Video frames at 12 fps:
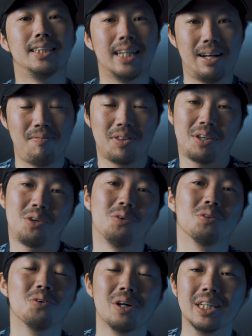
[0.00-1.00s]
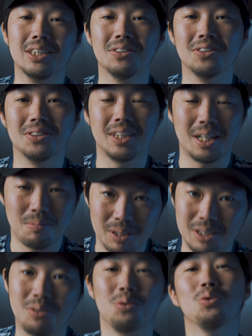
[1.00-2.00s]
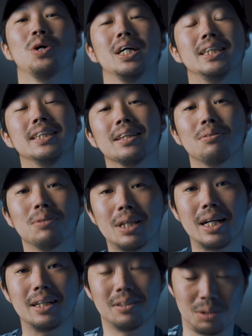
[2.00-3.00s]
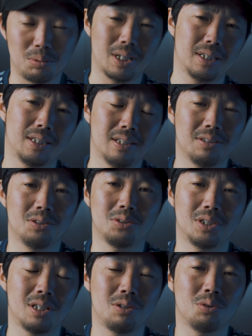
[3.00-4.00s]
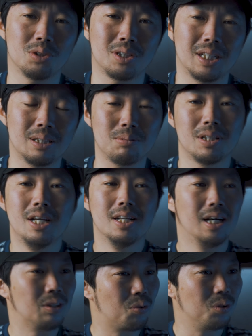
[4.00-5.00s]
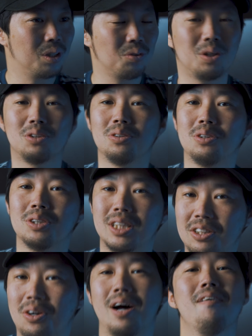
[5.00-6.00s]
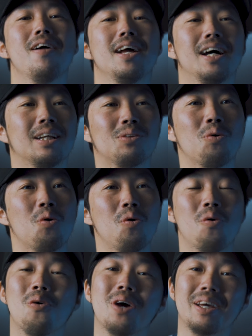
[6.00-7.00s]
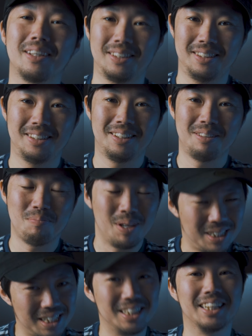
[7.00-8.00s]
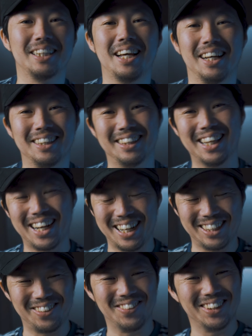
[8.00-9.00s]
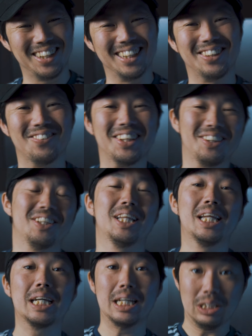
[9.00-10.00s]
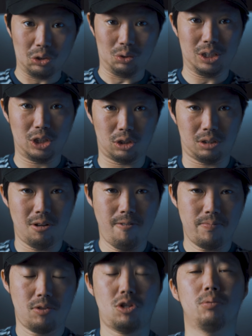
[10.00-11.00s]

じゃあ、今日の動画は以上になります。この動画いいなと思ったら、グッドボタン、チャンネル登録ぜひよろしくお願いします。あと、こんな動画撮ってほしいとか、あと、応援メッセージなんてあったら、コメントにコメントいただけると嬉しいです。